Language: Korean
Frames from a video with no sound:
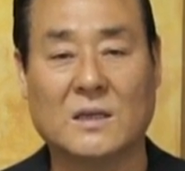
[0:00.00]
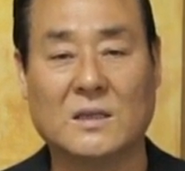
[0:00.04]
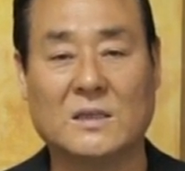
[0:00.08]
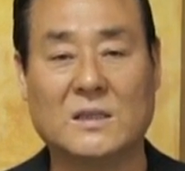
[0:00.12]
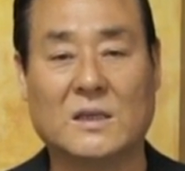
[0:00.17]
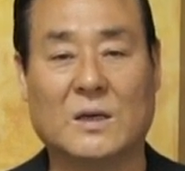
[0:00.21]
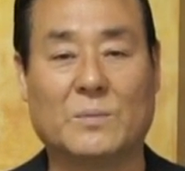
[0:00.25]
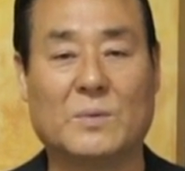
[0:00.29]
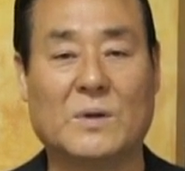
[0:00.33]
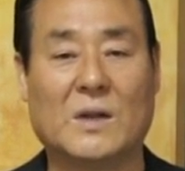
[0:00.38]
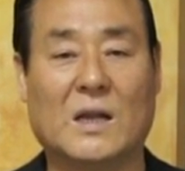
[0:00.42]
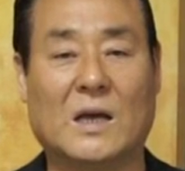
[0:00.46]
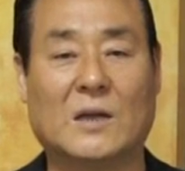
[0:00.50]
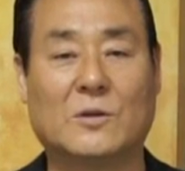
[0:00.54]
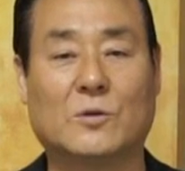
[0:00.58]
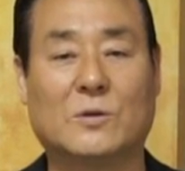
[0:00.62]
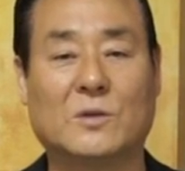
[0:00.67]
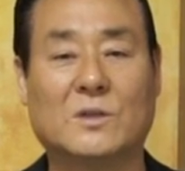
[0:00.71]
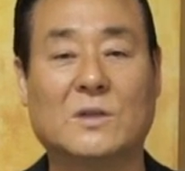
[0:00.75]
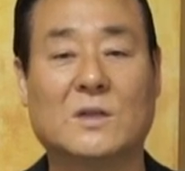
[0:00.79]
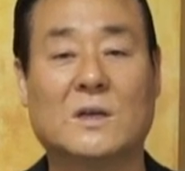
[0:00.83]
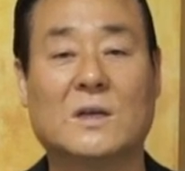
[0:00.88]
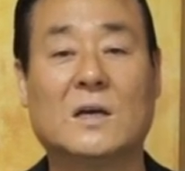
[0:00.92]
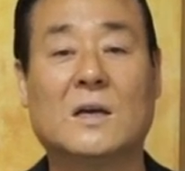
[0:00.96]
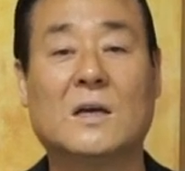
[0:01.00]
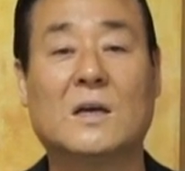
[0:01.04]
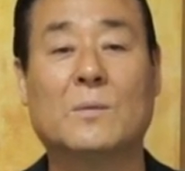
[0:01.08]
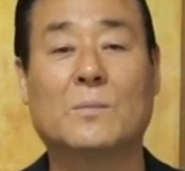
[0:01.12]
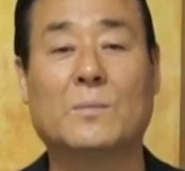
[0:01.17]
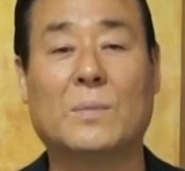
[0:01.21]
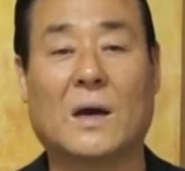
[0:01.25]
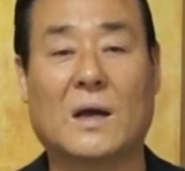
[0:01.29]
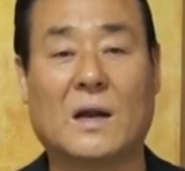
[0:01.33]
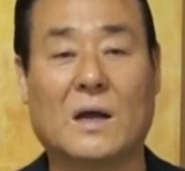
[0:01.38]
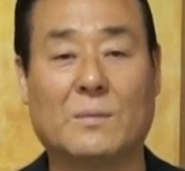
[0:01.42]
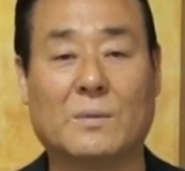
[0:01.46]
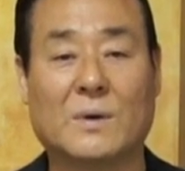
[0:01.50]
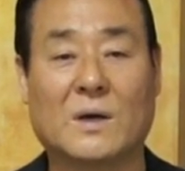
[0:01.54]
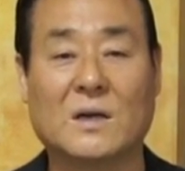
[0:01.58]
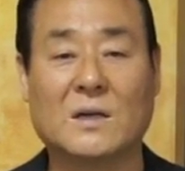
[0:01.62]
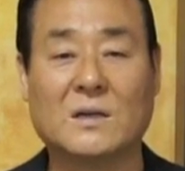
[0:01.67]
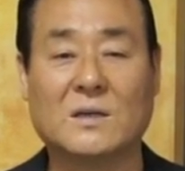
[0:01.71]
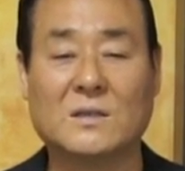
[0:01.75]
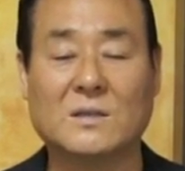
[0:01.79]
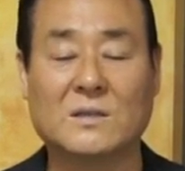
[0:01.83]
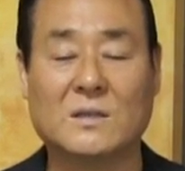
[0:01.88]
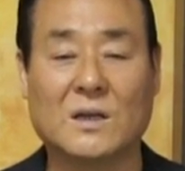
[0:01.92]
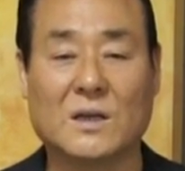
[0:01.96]
이에 빌라도는
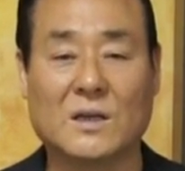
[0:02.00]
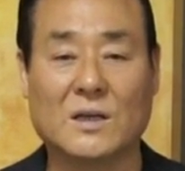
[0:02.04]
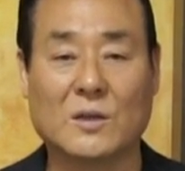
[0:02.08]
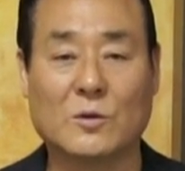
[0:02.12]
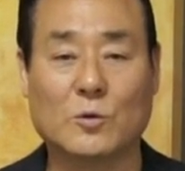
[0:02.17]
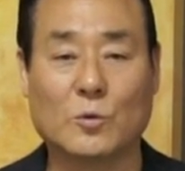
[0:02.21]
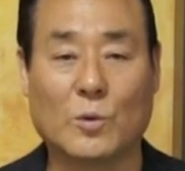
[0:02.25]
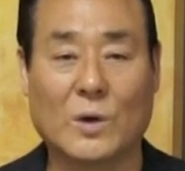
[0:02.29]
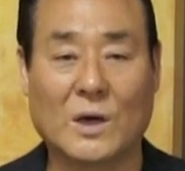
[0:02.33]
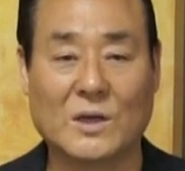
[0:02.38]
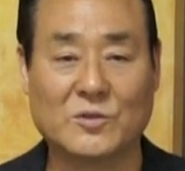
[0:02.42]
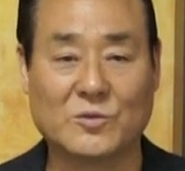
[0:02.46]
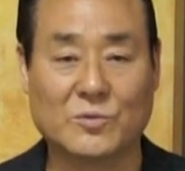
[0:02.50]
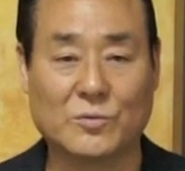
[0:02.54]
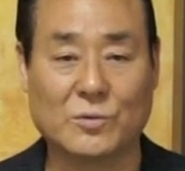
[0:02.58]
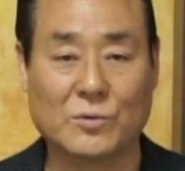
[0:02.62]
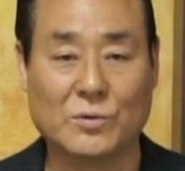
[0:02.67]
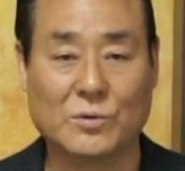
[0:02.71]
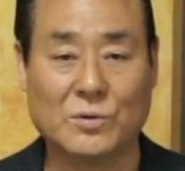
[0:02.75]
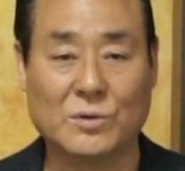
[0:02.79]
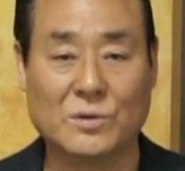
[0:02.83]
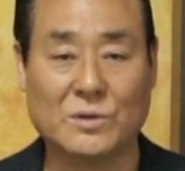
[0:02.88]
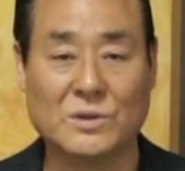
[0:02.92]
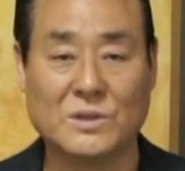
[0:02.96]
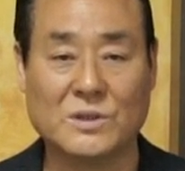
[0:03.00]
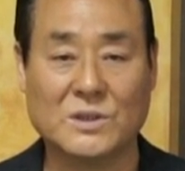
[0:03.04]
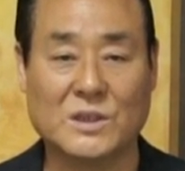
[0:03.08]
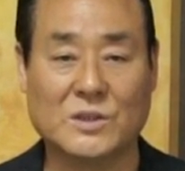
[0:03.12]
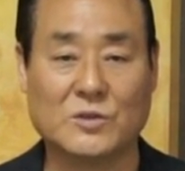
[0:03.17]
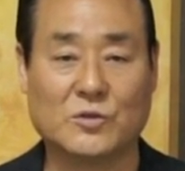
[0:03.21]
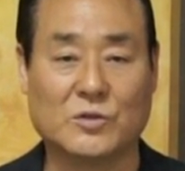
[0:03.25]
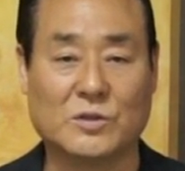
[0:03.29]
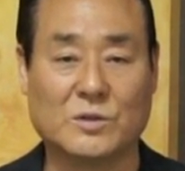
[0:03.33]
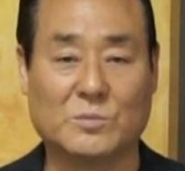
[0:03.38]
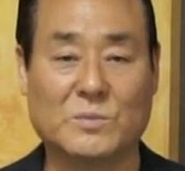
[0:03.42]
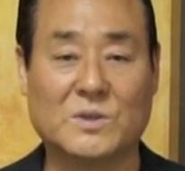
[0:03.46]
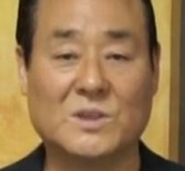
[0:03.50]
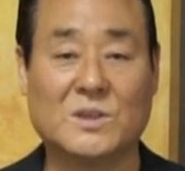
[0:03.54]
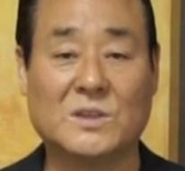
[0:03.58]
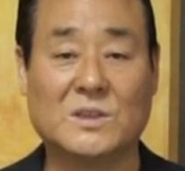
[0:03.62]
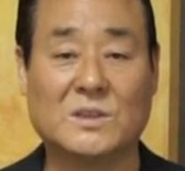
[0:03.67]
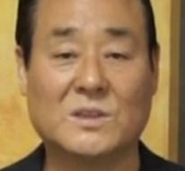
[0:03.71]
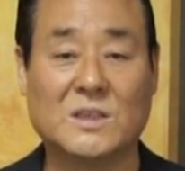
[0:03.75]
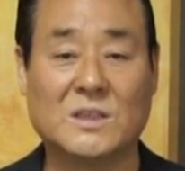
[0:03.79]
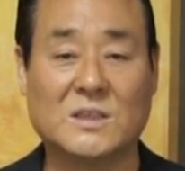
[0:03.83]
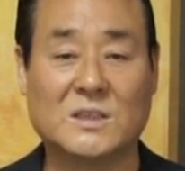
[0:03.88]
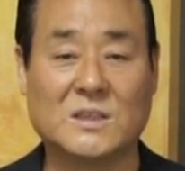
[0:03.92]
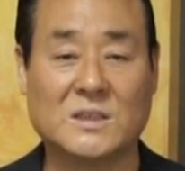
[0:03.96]
바라바를 그들에게 놓아주고 예수님을
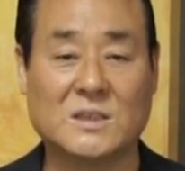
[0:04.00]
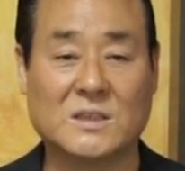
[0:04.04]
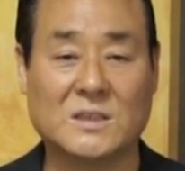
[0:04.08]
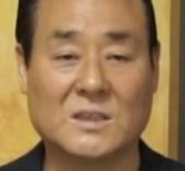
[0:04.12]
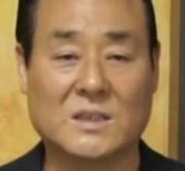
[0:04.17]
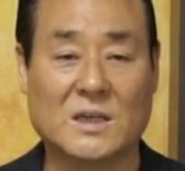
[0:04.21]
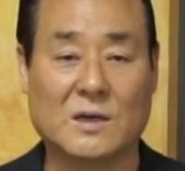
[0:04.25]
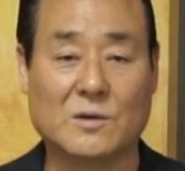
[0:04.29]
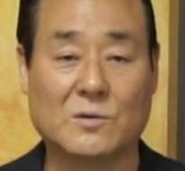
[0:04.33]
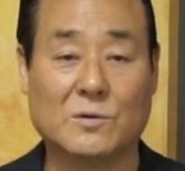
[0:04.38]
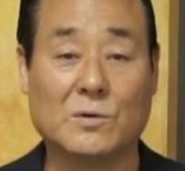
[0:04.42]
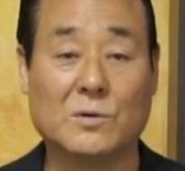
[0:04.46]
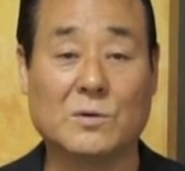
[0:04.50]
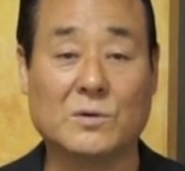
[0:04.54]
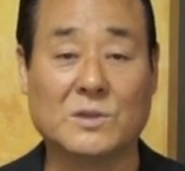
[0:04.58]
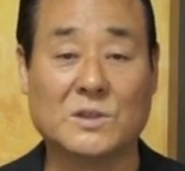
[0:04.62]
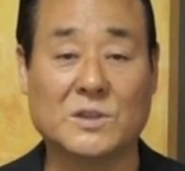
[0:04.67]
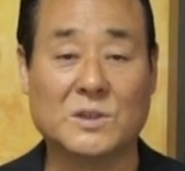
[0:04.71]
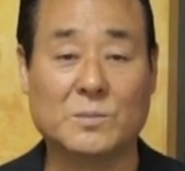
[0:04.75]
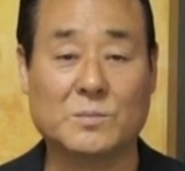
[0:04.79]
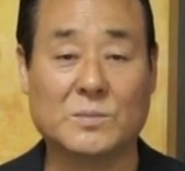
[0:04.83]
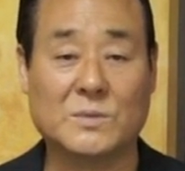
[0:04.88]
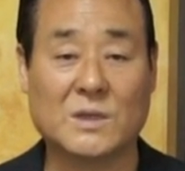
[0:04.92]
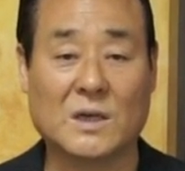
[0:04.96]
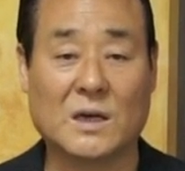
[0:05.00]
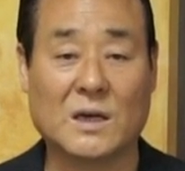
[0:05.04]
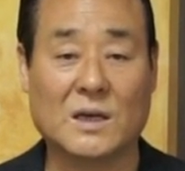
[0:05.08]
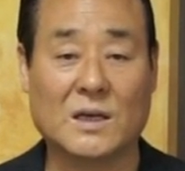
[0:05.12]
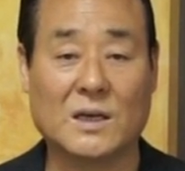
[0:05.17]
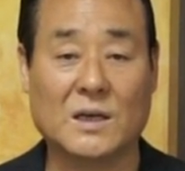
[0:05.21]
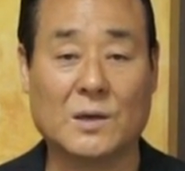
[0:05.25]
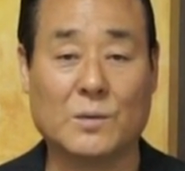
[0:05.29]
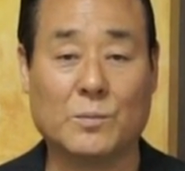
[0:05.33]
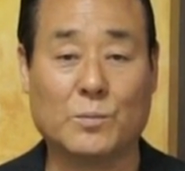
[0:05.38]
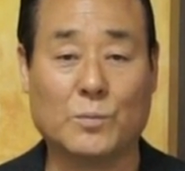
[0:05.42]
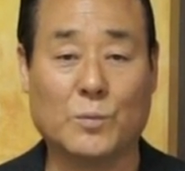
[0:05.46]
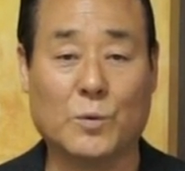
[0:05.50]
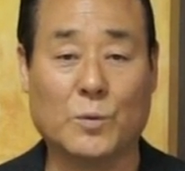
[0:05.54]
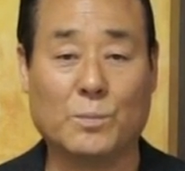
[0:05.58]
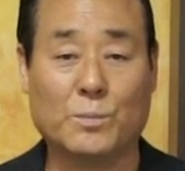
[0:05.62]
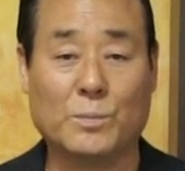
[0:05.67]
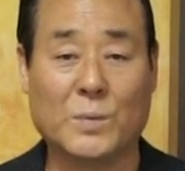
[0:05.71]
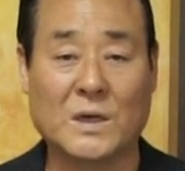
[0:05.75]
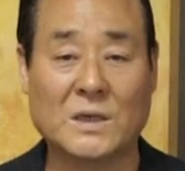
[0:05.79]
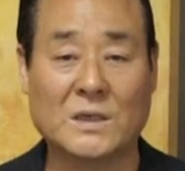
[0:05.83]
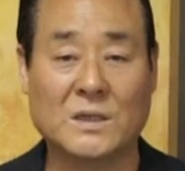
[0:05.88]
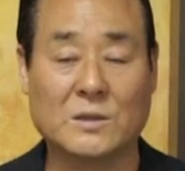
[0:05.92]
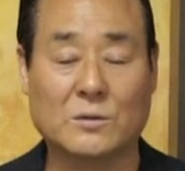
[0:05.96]
채찍질하고 십자가에
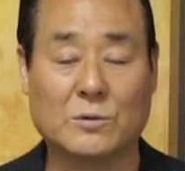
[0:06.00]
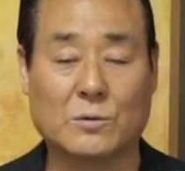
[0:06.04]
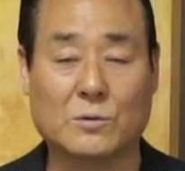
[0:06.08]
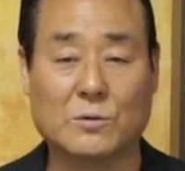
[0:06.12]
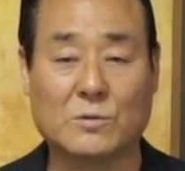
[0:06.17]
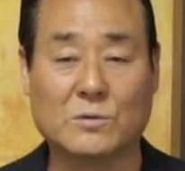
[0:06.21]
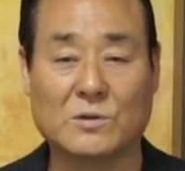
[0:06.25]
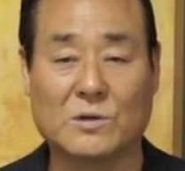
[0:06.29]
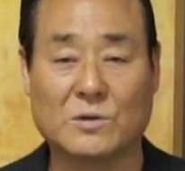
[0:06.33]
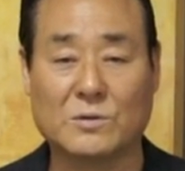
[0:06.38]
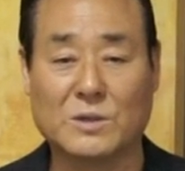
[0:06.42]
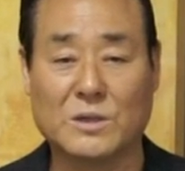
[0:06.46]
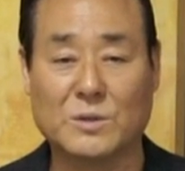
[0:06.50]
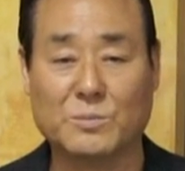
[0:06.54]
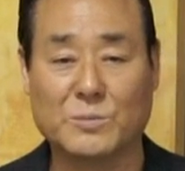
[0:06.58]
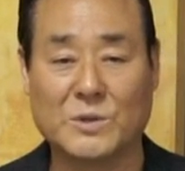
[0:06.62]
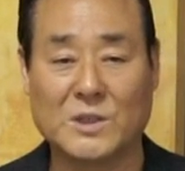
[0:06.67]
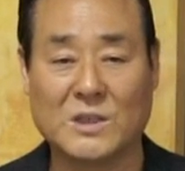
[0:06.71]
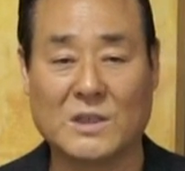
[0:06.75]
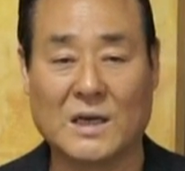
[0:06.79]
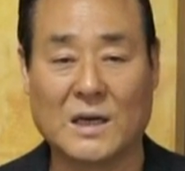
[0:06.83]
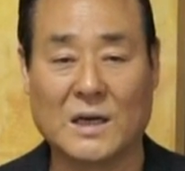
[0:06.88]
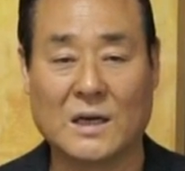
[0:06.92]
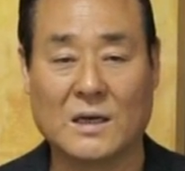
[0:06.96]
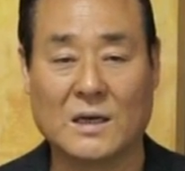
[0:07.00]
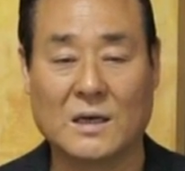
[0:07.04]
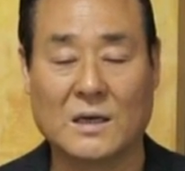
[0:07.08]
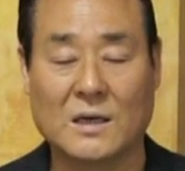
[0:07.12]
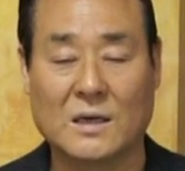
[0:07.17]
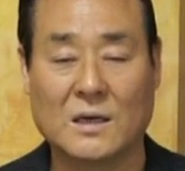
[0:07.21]
못 박히도록 넘깁니다.